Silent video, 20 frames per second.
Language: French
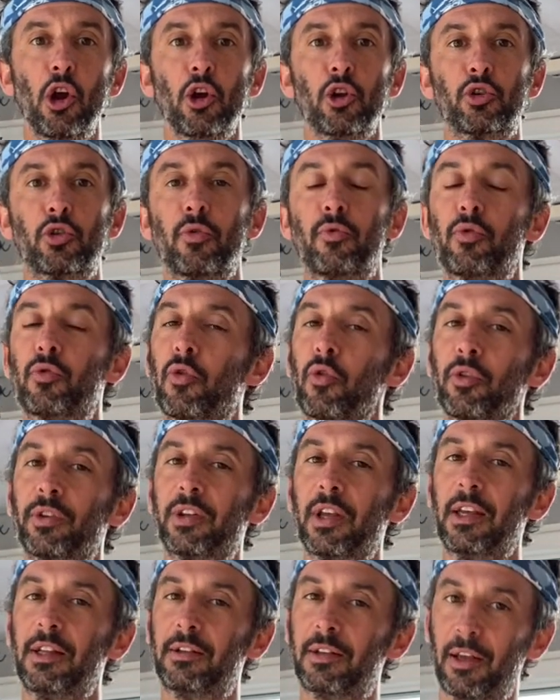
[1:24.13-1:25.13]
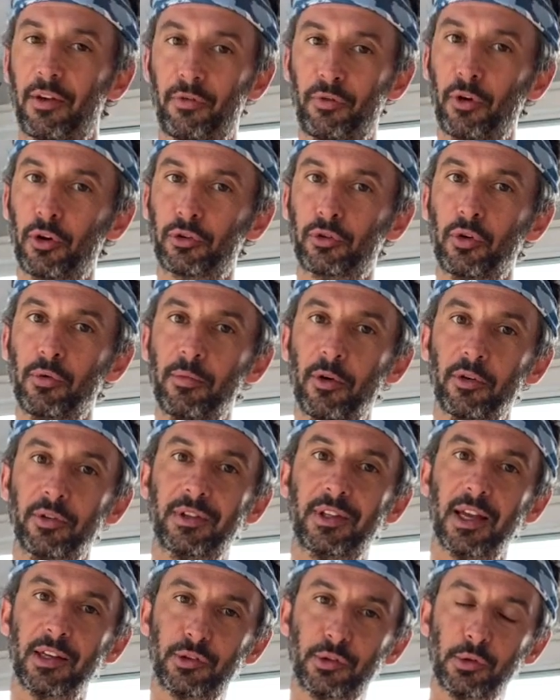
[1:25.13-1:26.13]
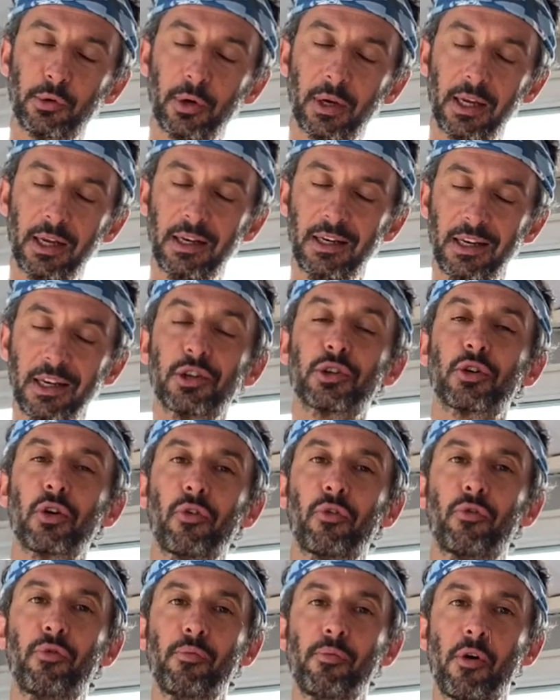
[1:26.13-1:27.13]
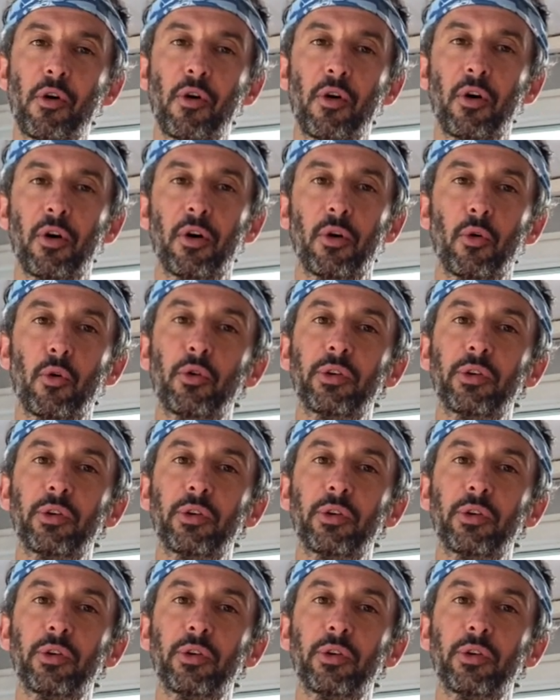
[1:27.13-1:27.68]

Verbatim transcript: Je vous conseille très fortement d'assurer l'échauffement,